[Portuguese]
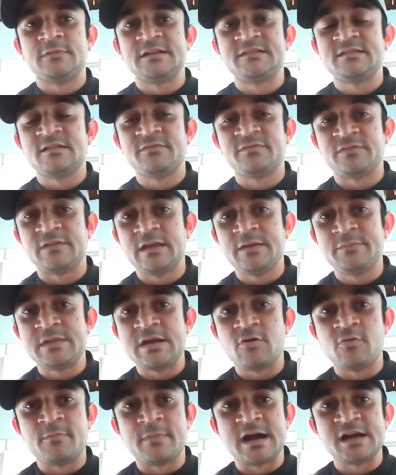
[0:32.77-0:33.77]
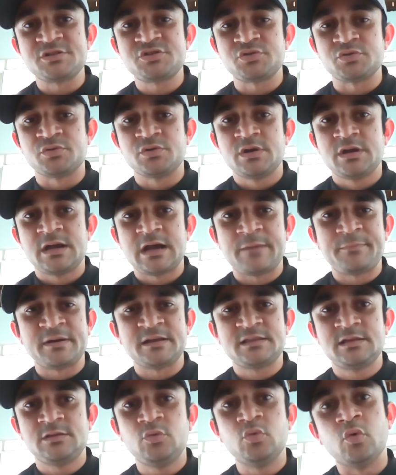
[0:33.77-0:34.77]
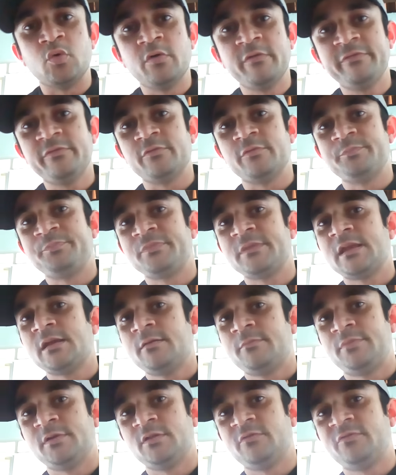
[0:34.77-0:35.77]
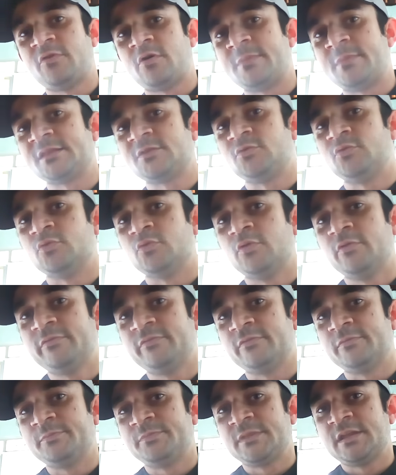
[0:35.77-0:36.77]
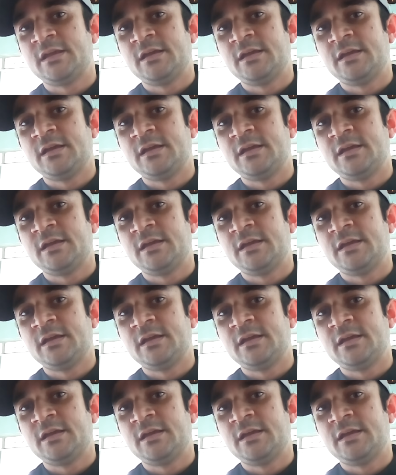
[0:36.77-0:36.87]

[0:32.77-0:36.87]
vai ser fêmea ou macho a partir do ovo, pelo formato do ovo.